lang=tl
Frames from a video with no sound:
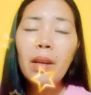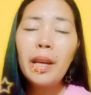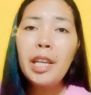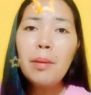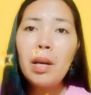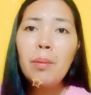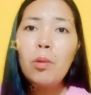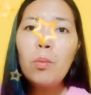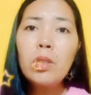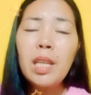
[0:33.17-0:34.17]
Kaya naman,
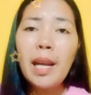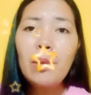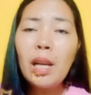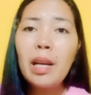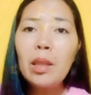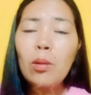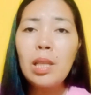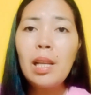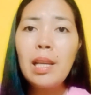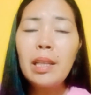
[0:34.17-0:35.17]
bugbog sarado talaga
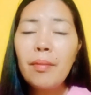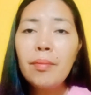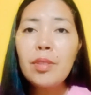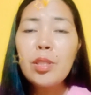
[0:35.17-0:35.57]
itong si Lilian guys.